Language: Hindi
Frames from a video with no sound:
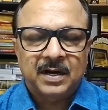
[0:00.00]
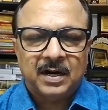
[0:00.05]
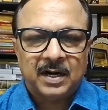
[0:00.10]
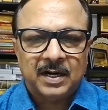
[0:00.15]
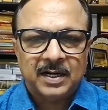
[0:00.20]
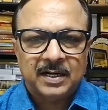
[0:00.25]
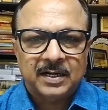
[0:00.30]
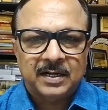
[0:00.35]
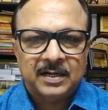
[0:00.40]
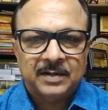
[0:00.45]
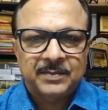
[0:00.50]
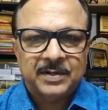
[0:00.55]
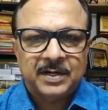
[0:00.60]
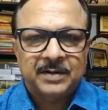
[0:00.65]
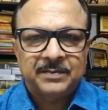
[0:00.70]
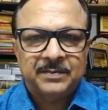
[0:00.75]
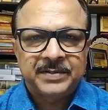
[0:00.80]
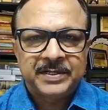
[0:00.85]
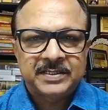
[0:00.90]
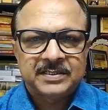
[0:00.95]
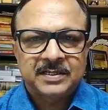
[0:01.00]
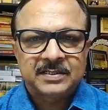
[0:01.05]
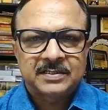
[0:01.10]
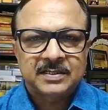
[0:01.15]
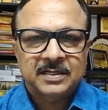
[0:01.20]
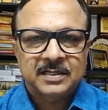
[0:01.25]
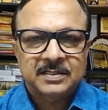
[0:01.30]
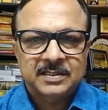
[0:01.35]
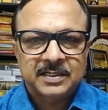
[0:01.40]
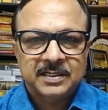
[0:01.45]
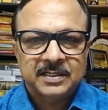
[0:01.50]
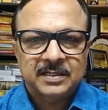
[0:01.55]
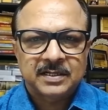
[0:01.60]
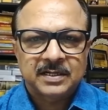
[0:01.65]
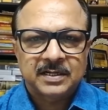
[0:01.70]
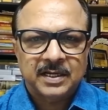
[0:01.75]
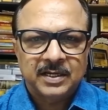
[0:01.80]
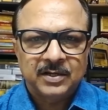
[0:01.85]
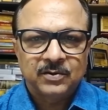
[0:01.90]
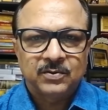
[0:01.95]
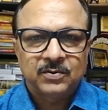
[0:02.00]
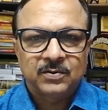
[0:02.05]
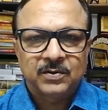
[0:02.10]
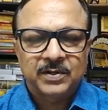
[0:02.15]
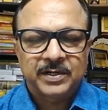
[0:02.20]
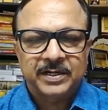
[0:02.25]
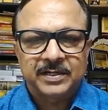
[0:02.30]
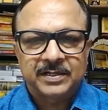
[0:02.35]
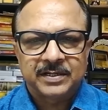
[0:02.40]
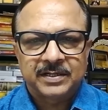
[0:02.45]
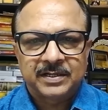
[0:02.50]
अगर हम अभी से सचेत नहीं हुए